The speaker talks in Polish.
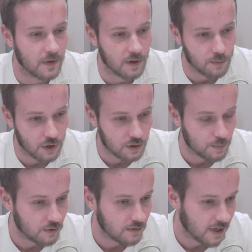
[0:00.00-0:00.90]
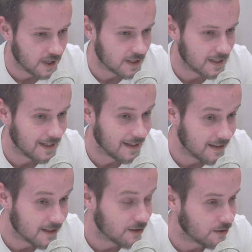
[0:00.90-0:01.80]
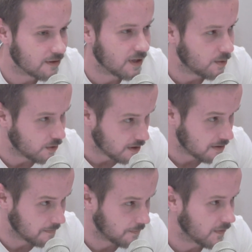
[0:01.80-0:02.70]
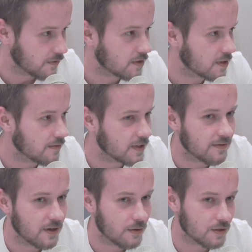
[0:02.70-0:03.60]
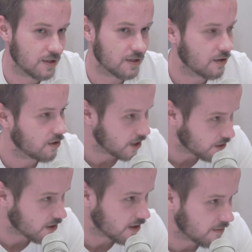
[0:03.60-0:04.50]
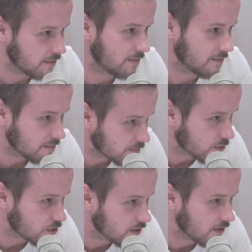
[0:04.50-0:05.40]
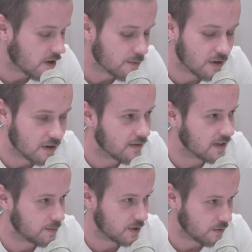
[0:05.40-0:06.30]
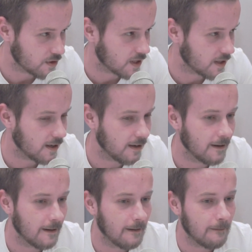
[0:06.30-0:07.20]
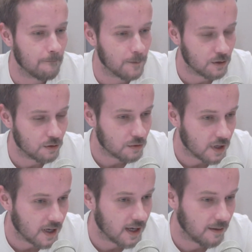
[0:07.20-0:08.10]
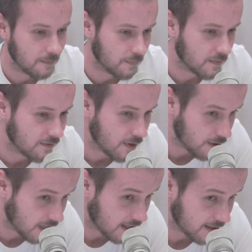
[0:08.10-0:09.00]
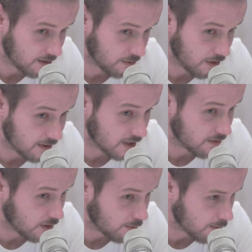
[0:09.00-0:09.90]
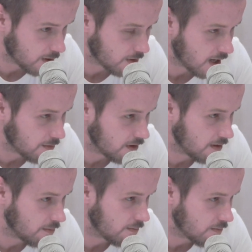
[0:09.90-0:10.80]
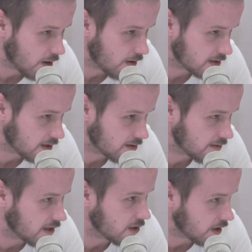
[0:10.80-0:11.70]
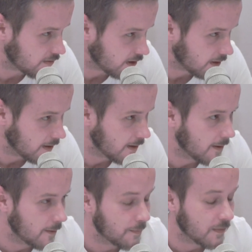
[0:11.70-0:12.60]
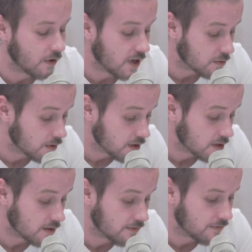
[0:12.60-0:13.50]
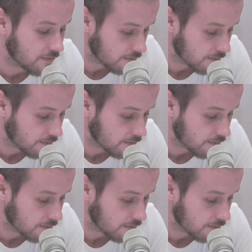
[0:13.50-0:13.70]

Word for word: Biorąc pod uwagę, że tej jednej strony nie było i wszystkim wydawało się, że jest tylko jedno możliwe homologowane przełożenie, no to tutaj fabryka startująca swoimi maluchami miała zdecydowanie łatwiej. Okazuje się, że w